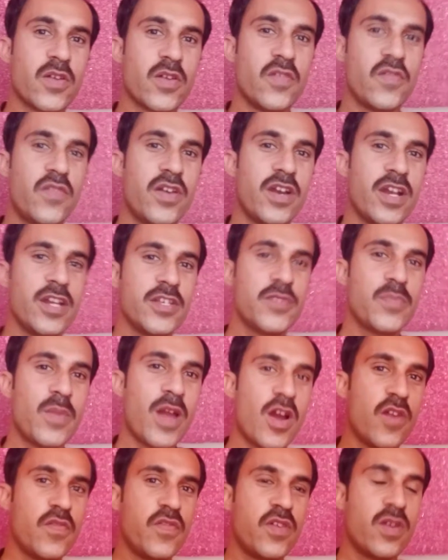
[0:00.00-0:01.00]
फ्रेंड्स मैं
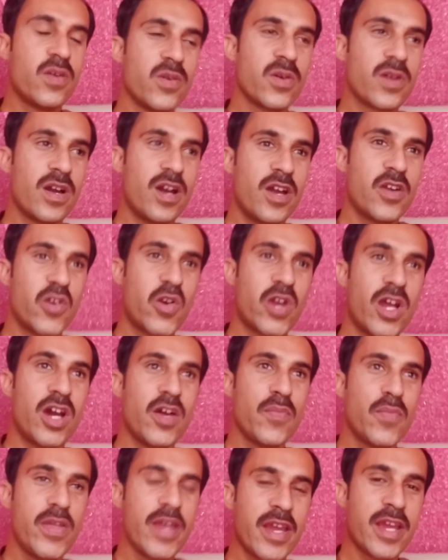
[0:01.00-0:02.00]
फ़ारूक खान और
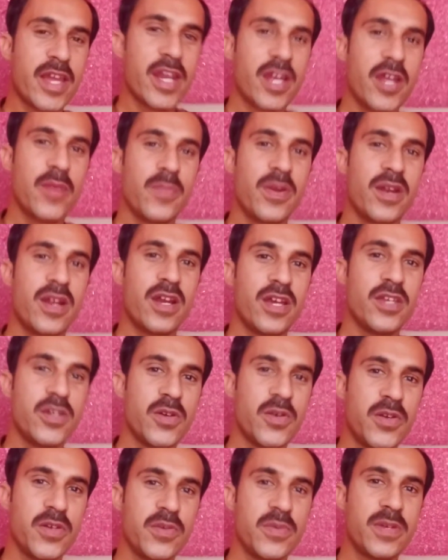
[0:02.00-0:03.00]
आप देख रहे हैं मेरा
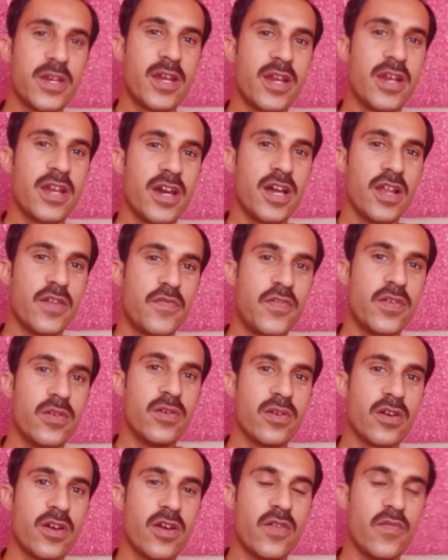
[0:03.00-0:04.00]
यूट्यूब चैनल
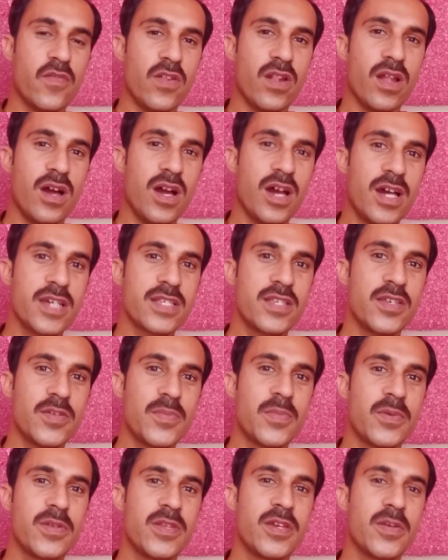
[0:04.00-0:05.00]
फ़ारूक खान व्लाग्स
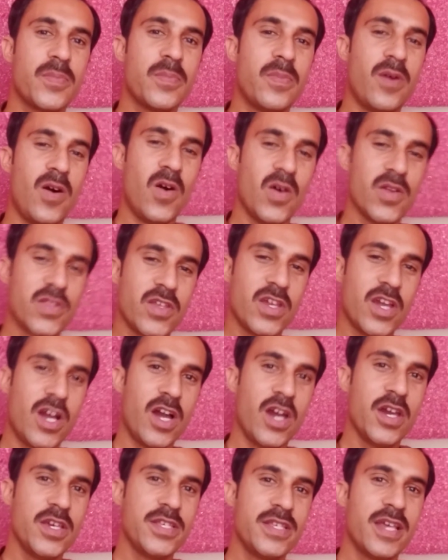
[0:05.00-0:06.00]
मुझे बहुत ही
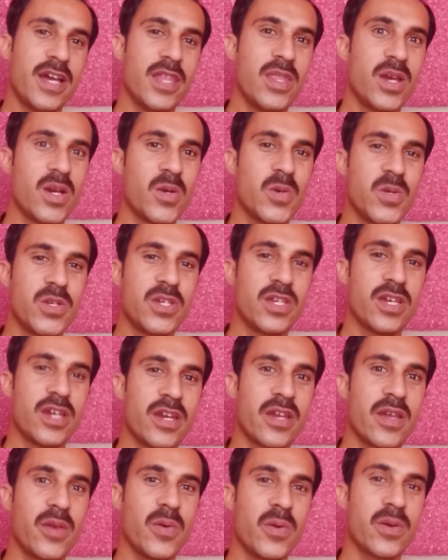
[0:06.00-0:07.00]
आज ज़्यादा खुशी है
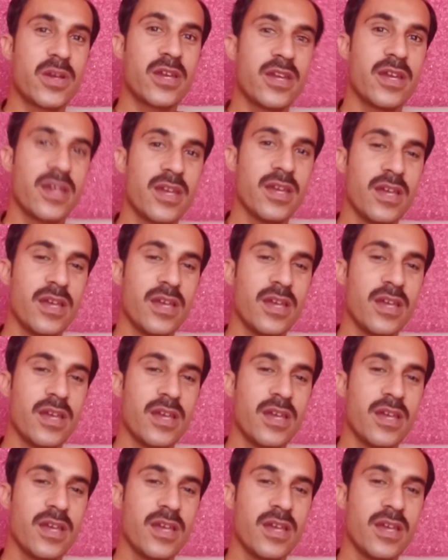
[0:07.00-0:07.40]
क्योंकि